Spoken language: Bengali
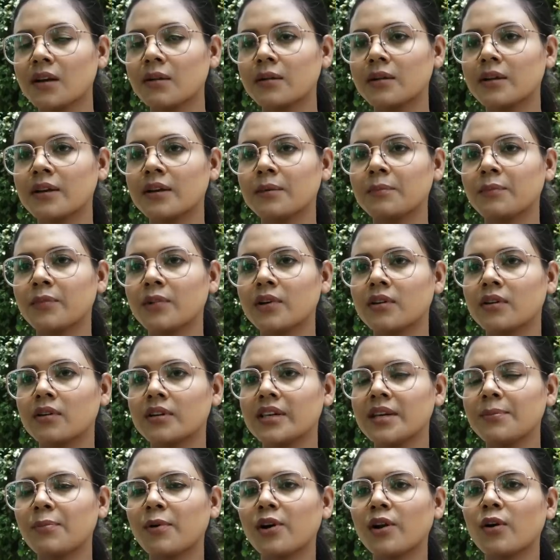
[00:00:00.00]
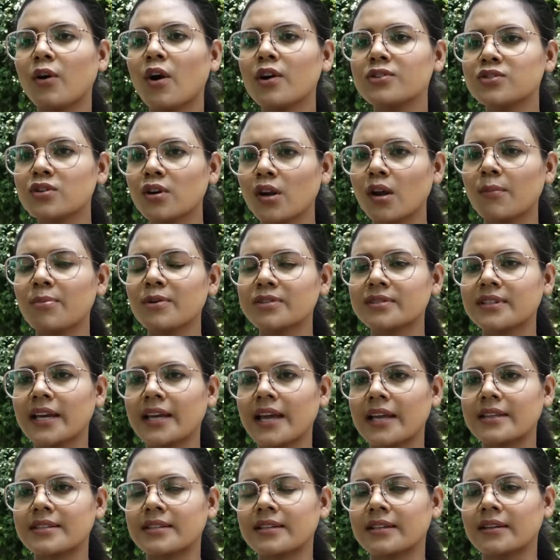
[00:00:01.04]
মানে কি বলে অচল অবস্থায়
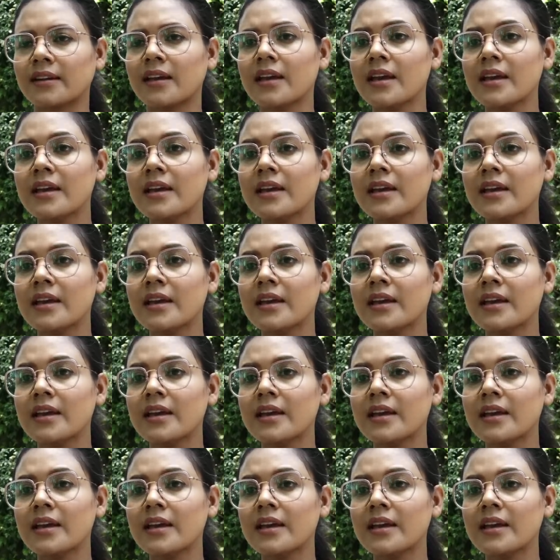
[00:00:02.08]
আছেন